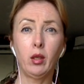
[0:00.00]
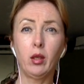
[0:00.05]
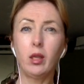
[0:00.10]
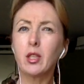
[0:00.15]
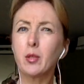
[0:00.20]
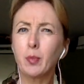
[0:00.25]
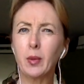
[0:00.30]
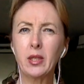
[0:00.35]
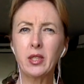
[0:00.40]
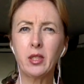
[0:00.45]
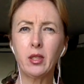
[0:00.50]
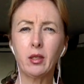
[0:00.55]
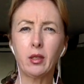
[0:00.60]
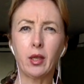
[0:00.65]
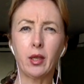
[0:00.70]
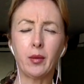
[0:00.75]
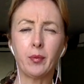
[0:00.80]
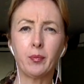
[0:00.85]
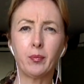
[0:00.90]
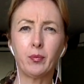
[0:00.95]
я
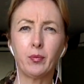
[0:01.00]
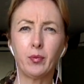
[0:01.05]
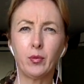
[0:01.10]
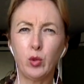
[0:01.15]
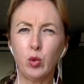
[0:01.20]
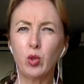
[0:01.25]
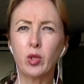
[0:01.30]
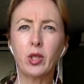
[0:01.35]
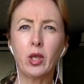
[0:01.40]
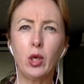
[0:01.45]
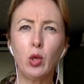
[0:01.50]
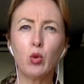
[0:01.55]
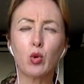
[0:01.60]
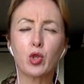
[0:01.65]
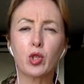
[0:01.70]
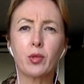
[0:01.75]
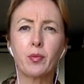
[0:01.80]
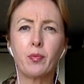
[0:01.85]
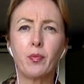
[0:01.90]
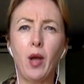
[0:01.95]
спросила, слушай,
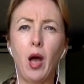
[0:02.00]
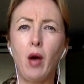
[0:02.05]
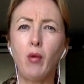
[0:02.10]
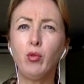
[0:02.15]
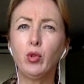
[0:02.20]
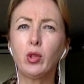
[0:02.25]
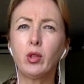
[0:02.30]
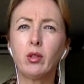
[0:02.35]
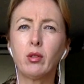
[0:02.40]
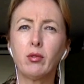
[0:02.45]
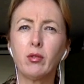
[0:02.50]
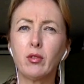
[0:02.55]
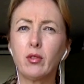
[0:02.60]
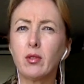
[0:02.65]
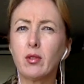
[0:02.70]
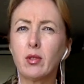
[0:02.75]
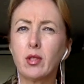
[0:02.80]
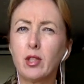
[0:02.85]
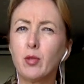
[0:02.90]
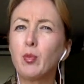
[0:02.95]
Илюш, а вот
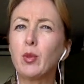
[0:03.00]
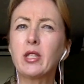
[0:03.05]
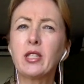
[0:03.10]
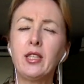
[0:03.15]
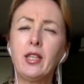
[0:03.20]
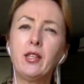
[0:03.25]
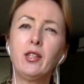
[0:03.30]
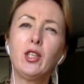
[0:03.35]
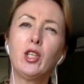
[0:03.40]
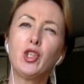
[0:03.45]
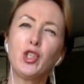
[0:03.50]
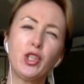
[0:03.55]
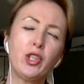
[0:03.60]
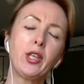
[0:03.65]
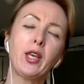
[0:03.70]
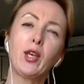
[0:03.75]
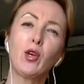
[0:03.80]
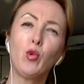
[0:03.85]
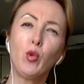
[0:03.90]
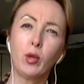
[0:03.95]
за последние
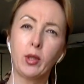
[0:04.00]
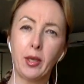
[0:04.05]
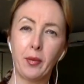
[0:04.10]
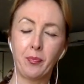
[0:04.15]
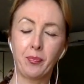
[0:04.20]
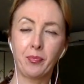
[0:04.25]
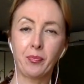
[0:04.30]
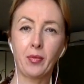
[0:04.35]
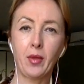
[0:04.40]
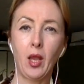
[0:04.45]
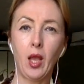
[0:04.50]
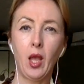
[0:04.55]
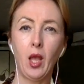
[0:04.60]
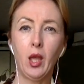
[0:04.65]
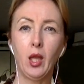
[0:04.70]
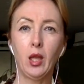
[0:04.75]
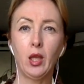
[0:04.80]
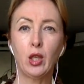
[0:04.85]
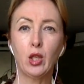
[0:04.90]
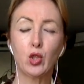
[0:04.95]
четыре года
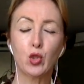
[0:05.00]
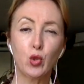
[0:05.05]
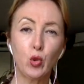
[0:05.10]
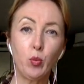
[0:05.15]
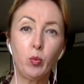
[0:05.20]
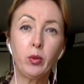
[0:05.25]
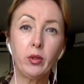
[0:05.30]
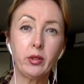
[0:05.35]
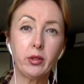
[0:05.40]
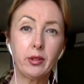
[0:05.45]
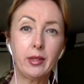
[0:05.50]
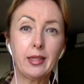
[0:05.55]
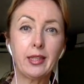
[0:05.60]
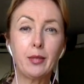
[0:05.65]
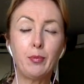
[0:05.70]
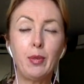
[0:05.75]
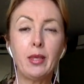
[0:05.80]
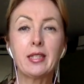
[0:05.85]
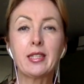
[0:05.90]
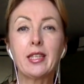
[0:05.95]
что было для
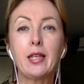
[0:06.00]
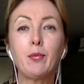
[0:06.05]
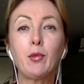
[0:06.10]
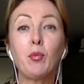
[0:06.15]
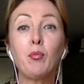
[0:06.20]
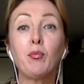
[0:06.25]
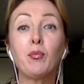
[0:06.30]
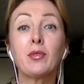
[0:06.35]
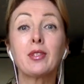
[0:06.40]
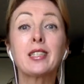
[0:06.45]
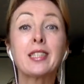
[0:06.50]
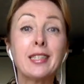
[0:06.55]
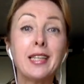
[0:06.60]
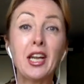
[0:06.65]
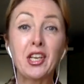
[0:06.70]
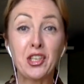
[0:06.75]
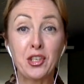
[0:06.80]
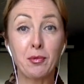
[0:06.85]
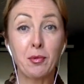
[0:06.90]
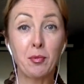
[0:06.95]
тебя самым
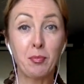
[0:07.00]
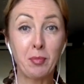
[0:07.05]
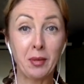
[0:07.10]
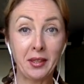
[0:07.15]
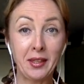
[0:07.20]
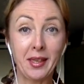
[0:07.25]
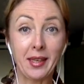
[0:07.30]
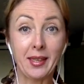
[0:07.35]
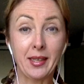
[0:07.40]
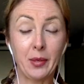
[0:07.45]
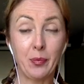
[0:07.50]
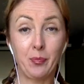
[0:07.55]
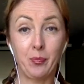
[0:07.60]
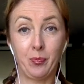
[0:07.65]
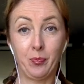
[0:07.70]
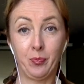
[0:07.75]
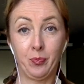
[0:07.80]
значимым подарком?